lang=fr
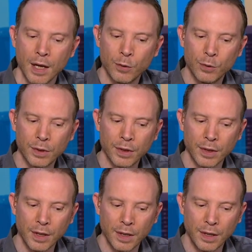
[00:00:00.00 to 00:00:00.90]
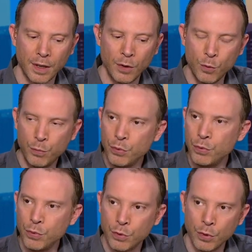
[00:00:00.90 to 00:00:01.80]
Donc euh, le but
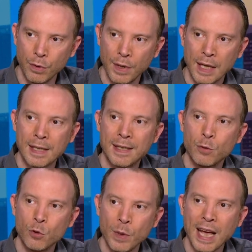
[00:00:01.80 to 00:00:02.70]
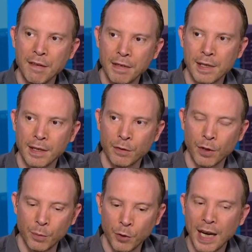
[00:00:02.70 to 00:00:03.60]
du jeu, c'est de jouer avec cet
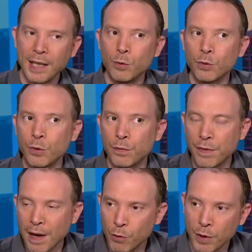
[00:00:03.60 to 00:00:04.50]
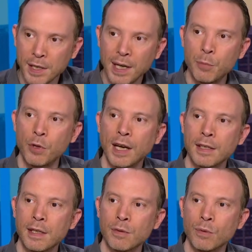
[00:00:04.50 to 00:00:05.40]
environnement-là et donc de favoriser la
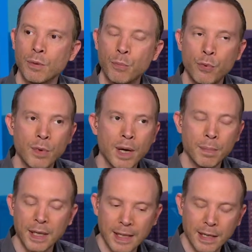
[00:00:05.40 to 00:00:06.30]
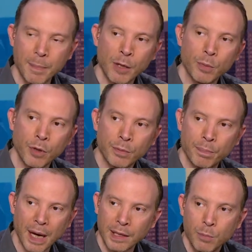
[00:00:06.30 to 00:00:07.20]
polarisation. C'est pas de prendre
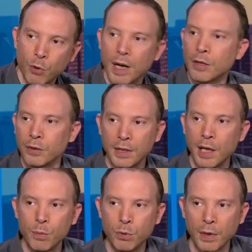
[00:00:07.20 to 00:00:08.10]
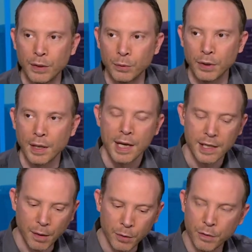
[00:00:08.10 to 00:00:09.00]
parti pour un candidat ou pour un autre.
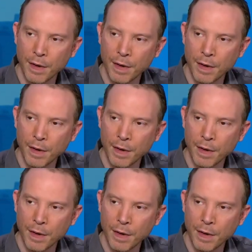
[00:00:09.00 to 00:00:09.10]
C'est donc